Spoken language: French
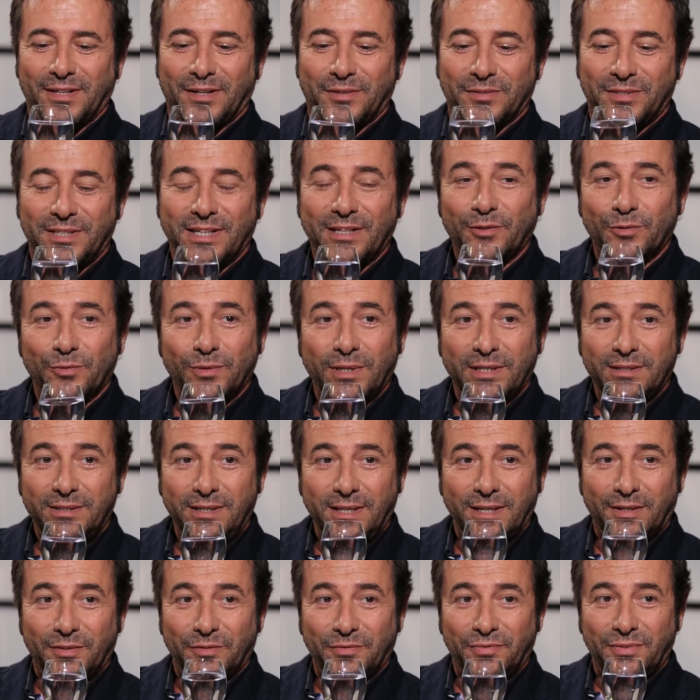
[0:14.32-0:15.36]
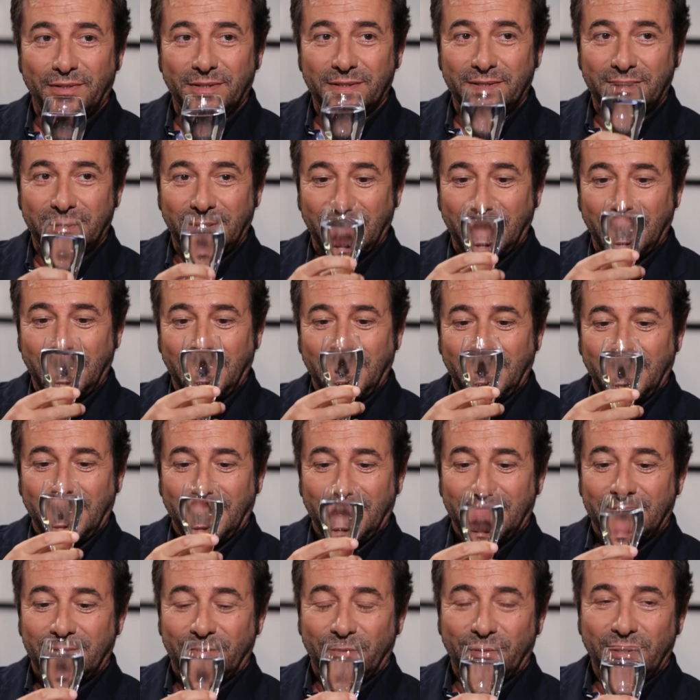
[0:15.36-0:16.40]
Alors, c'est qu'on doit le dire en France, ce
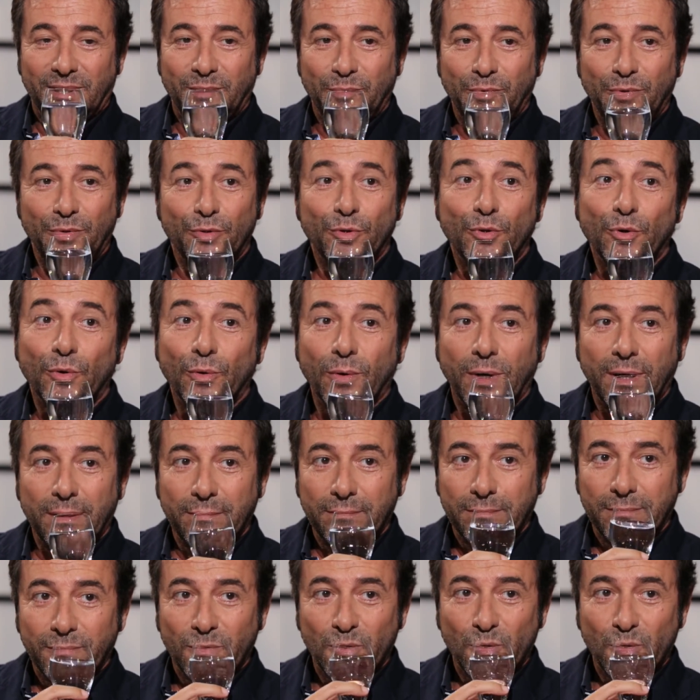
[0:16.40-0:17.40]
sont des bulles d'eau. Hein?